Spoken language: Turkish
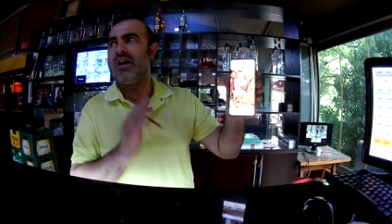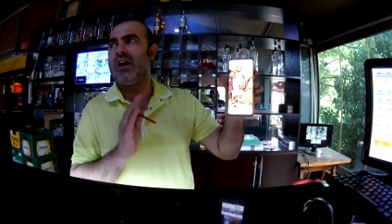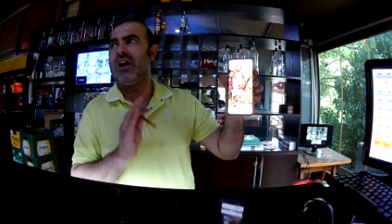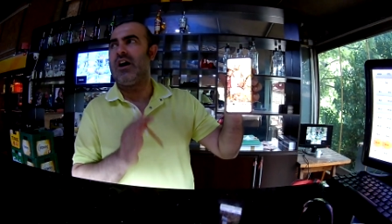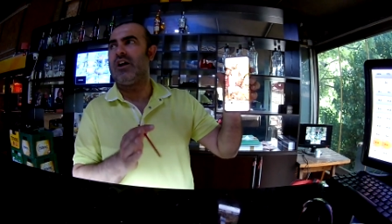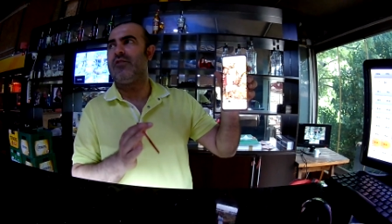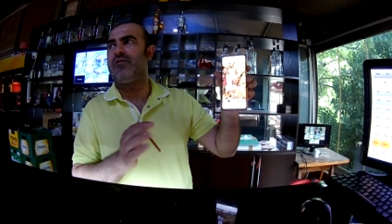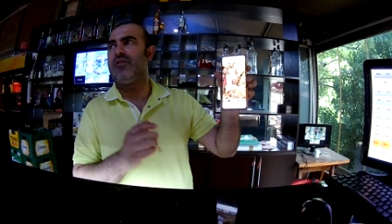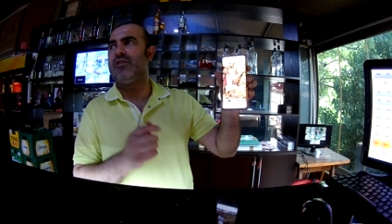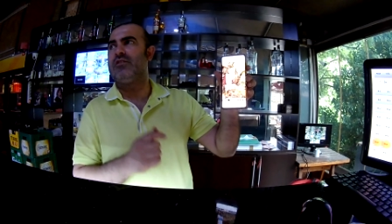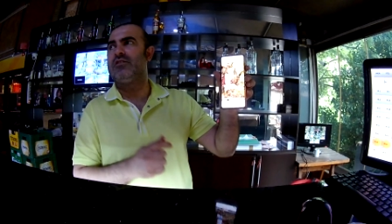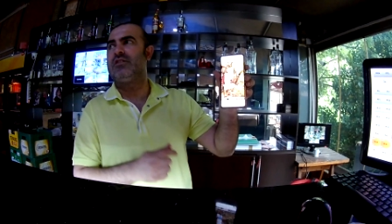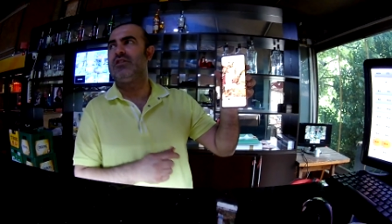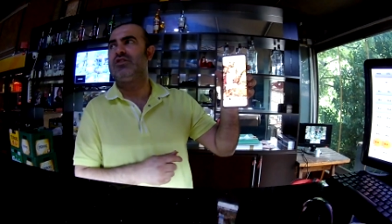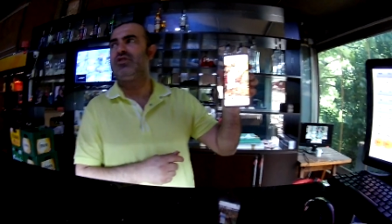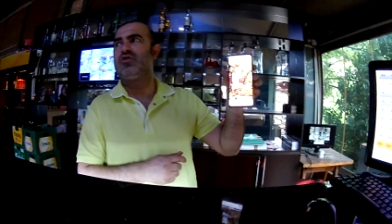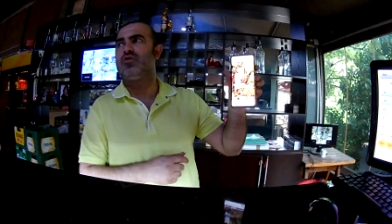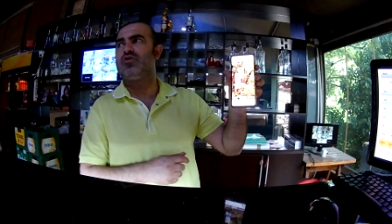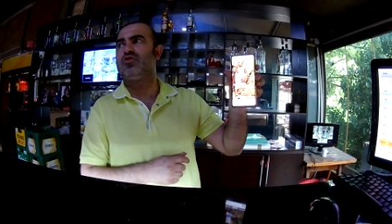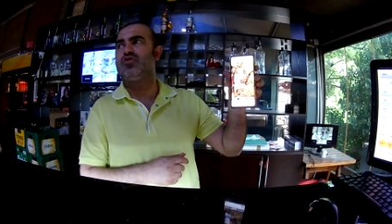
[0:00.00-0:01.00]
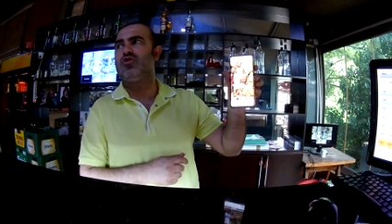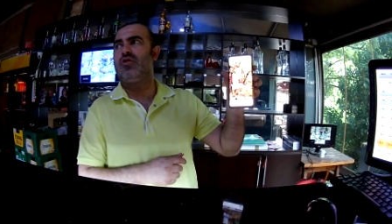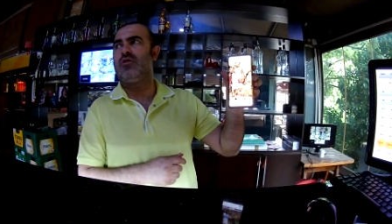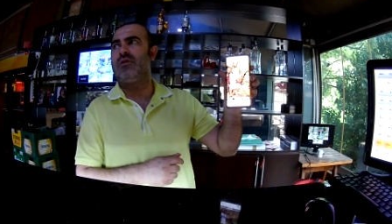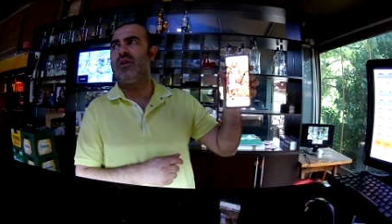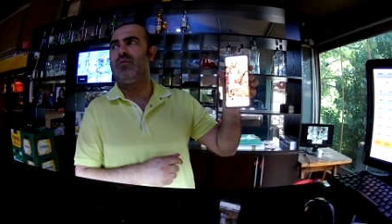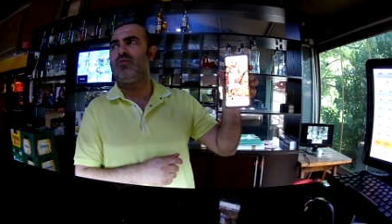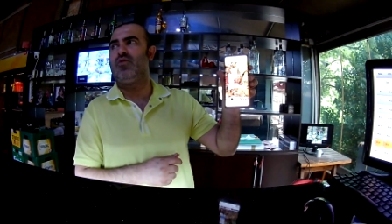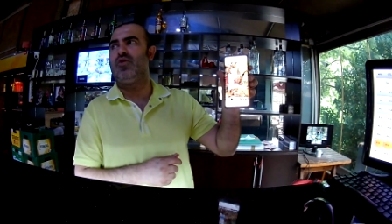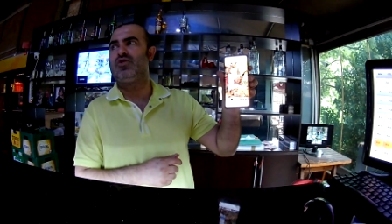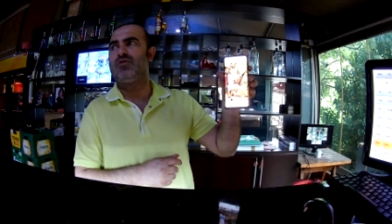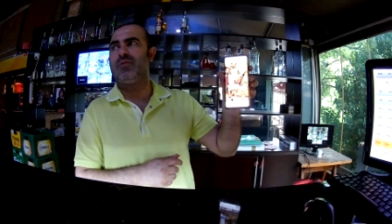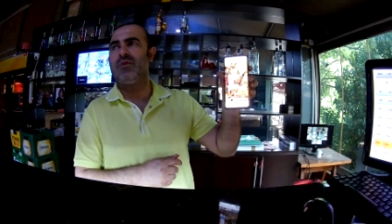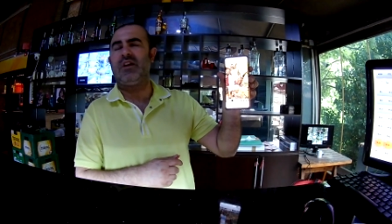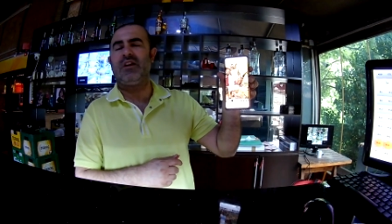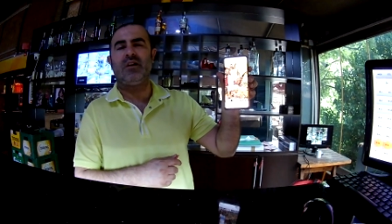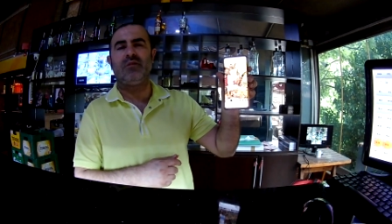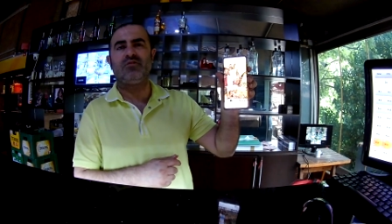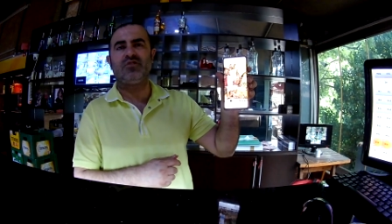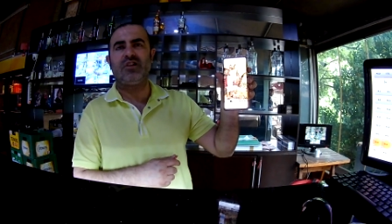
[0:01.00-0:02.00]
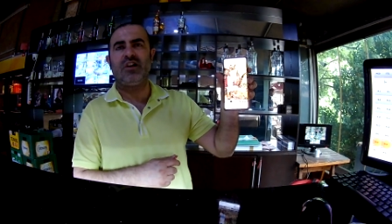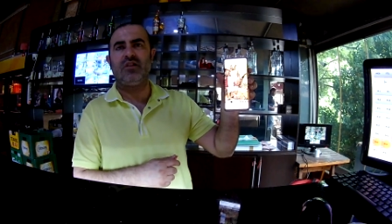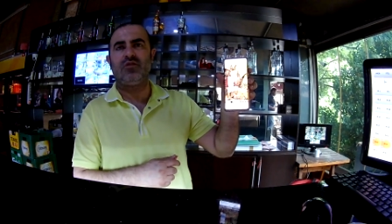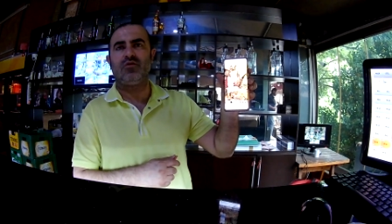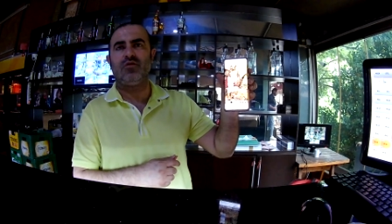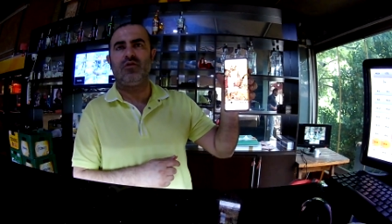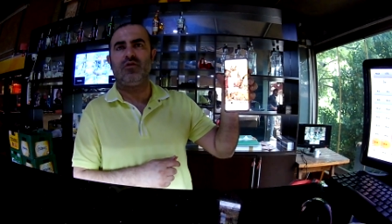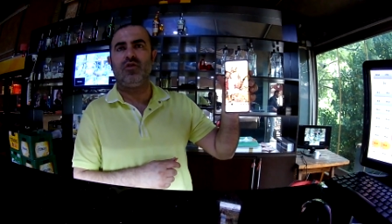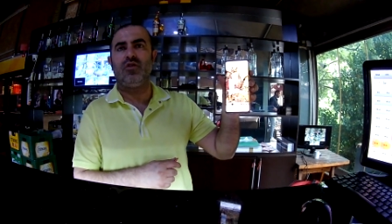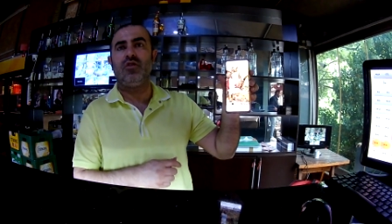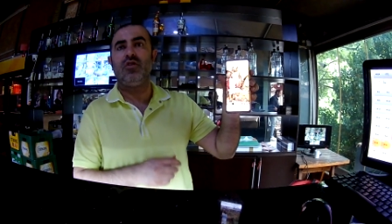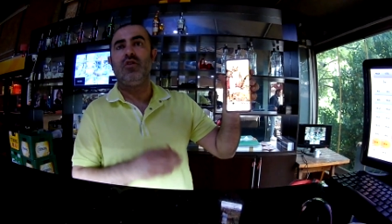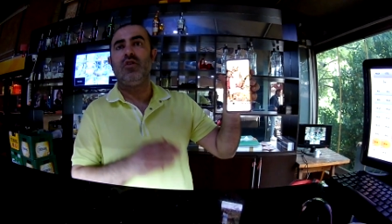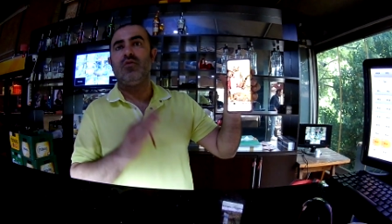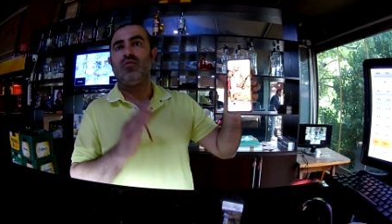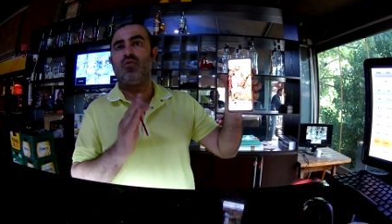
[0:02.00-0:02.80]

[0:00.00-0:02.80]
Araf adında işi gücü olmayan boş bir adam şahit oluyor.